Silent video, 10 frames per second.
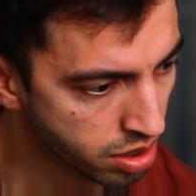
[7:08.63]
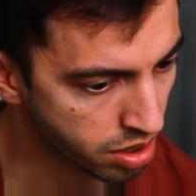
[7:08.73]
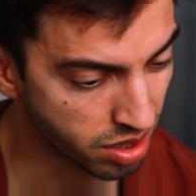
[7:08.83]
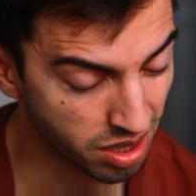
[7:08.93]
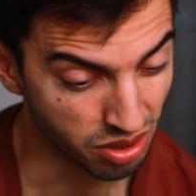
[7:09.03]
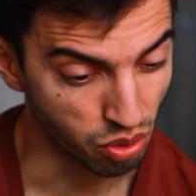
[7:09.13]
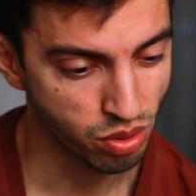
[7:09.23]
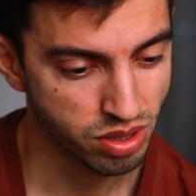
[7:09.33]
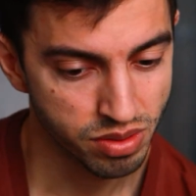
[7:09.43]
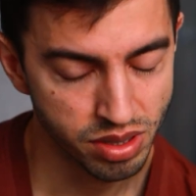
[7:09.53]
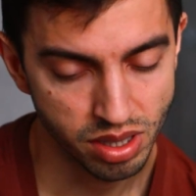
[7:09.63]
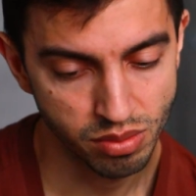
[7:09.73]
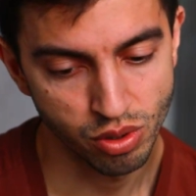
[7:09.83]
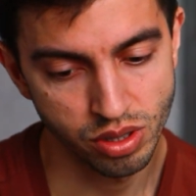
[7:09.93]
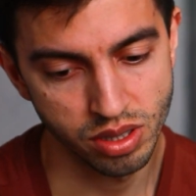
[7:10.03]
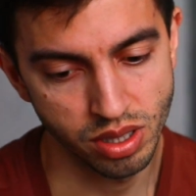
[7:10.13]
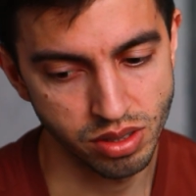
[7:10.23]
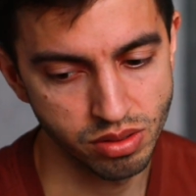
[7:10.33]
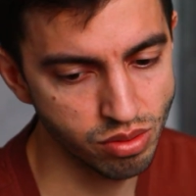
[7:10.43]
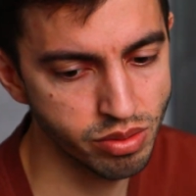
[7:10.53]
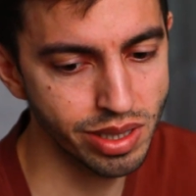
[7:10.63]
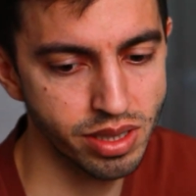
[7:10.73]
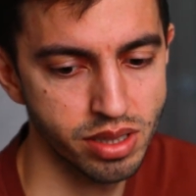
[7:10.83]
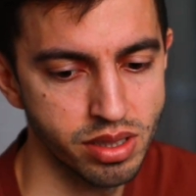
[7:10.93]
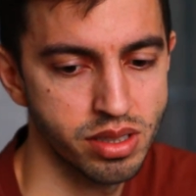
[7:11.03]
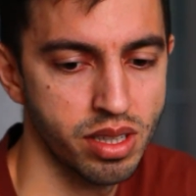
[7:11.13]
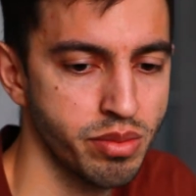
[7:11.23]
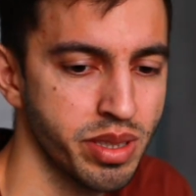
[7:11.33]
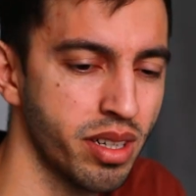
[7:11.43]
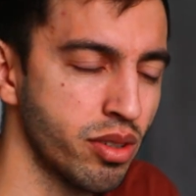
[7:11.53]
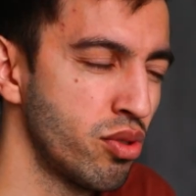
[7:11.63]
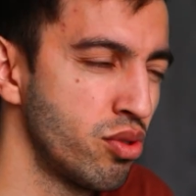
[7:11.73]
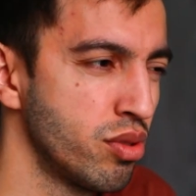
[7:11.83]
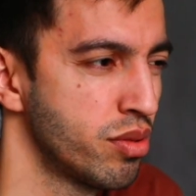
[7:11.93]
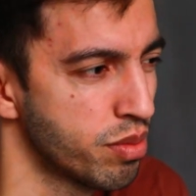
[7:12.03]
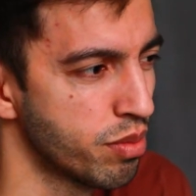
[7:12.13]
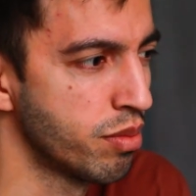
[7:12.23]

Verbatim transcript: Какие-то родственники, может, есть. Ну, я с родителями так чуть-чуть.